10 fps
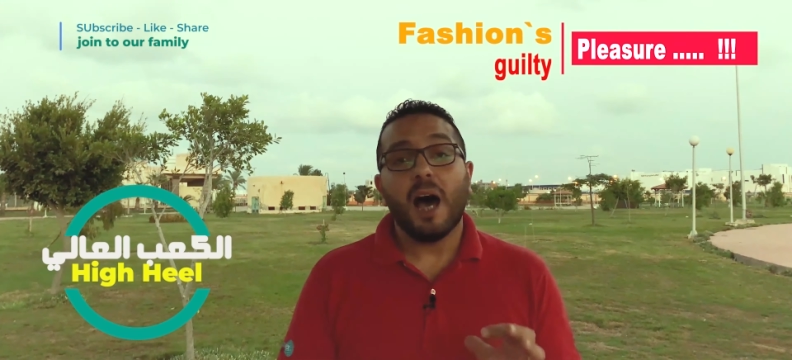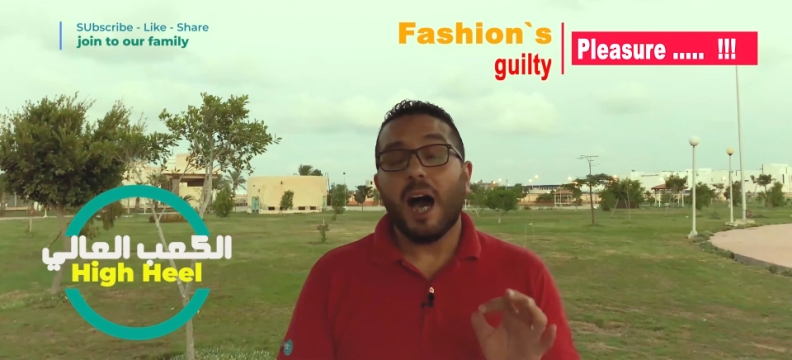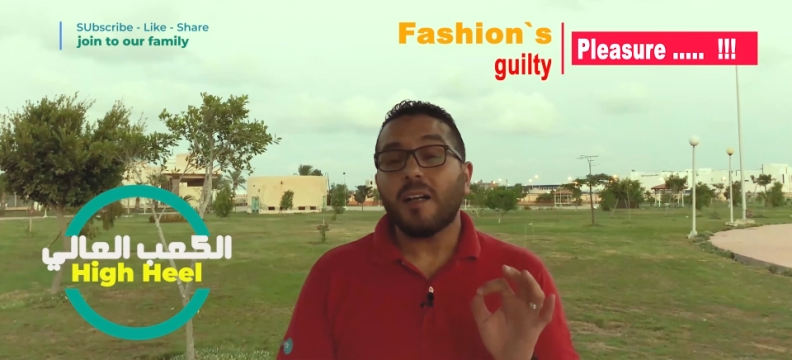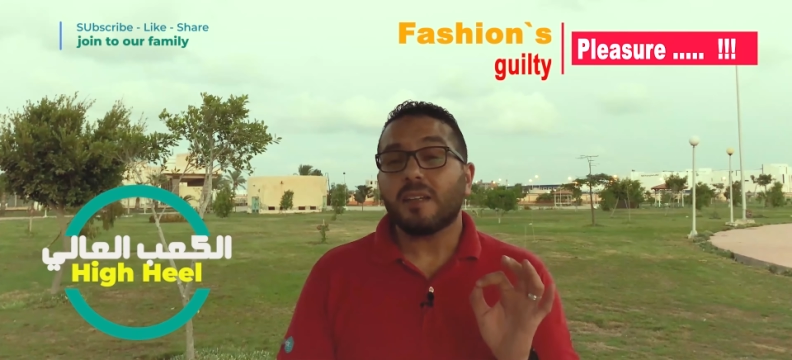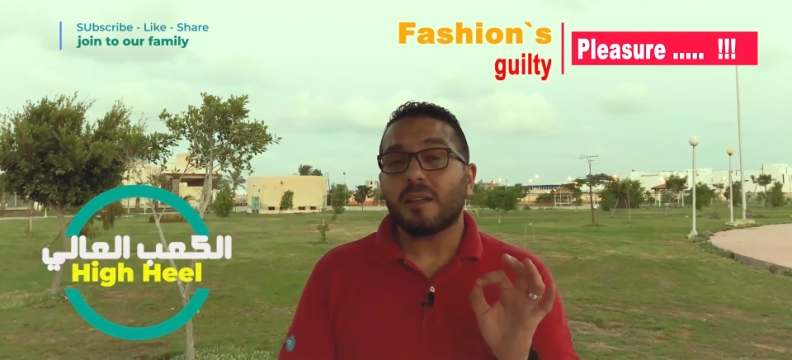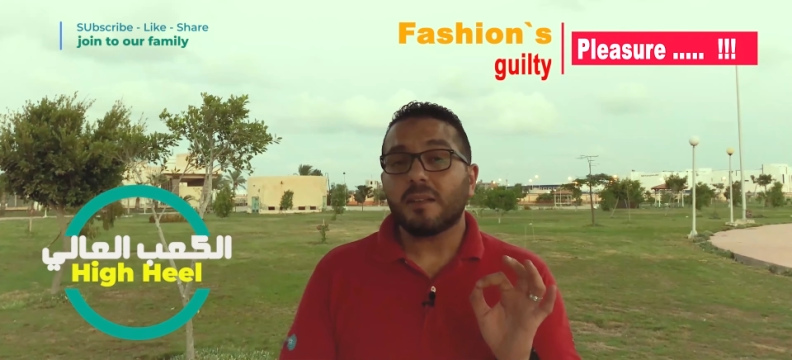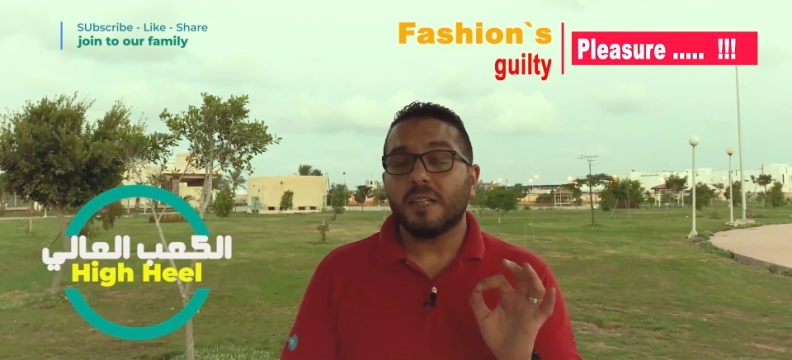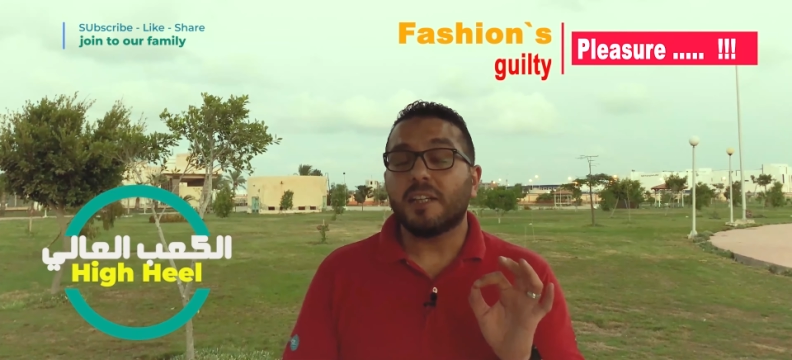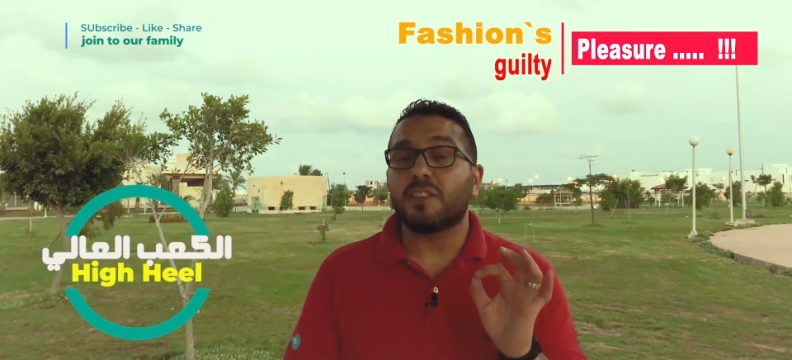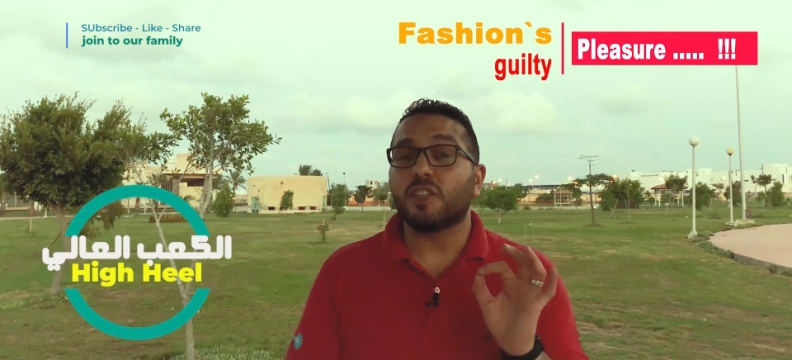أكتر
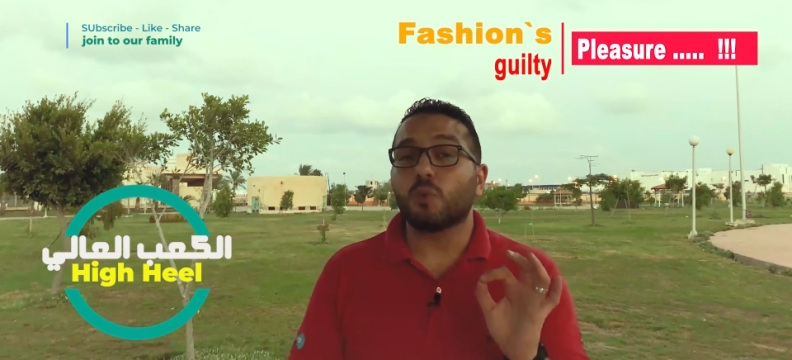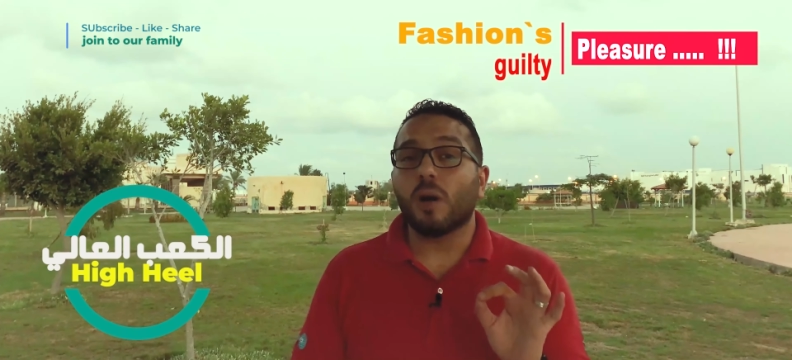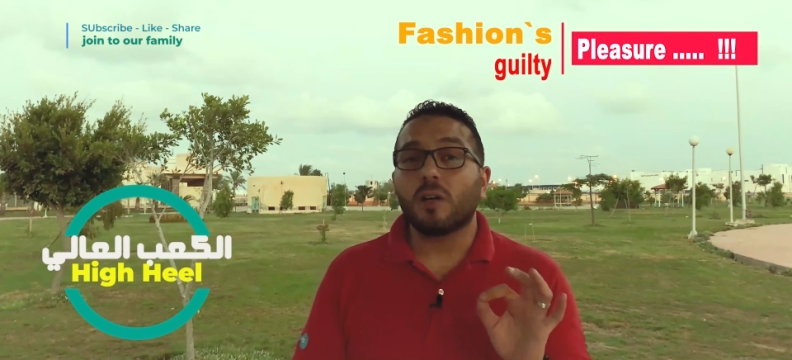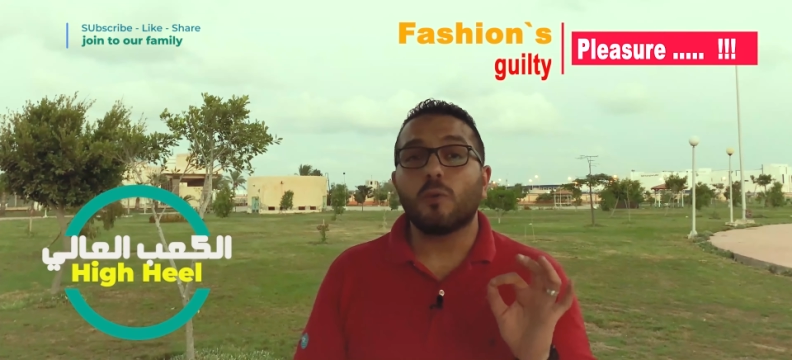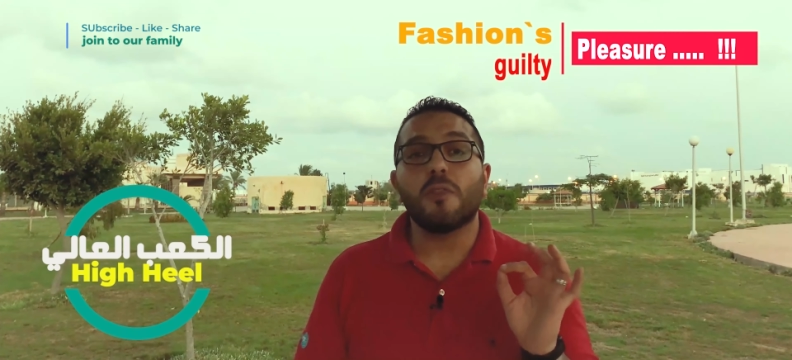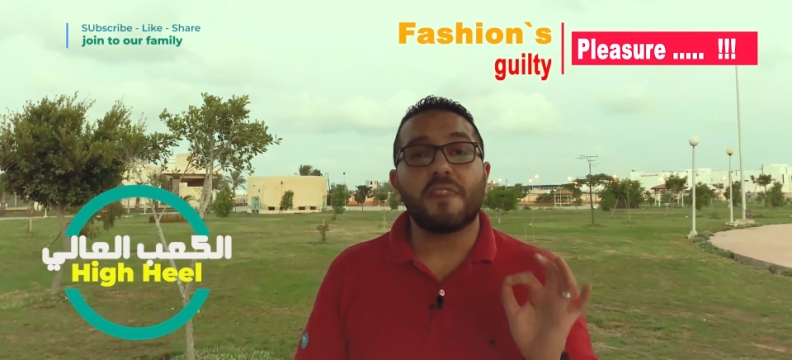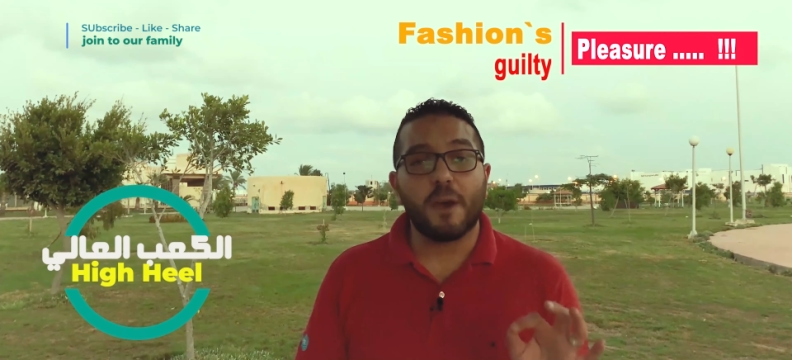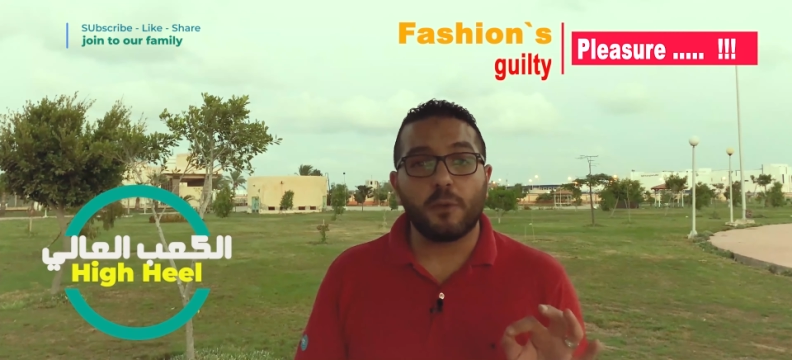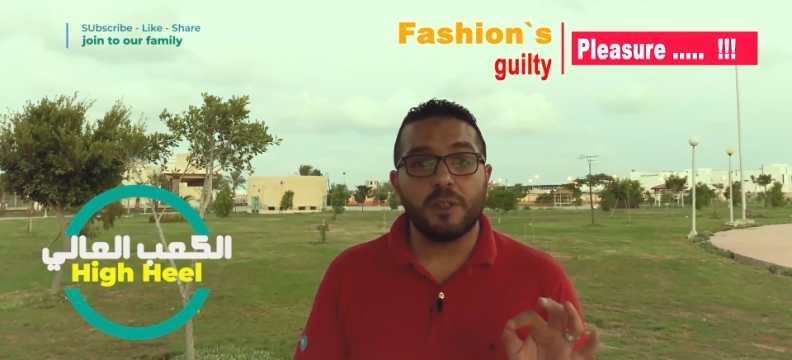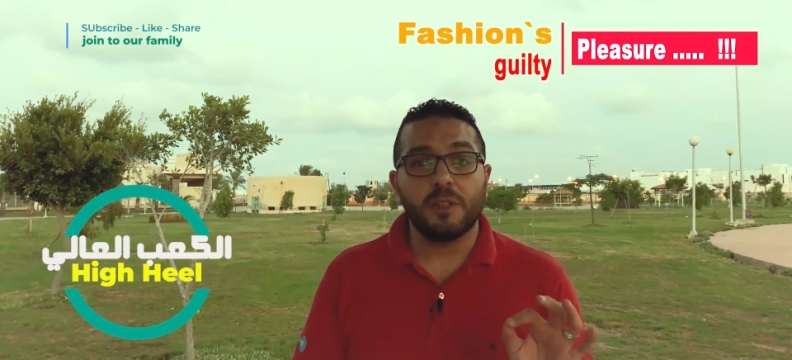إكسسوار أنثوي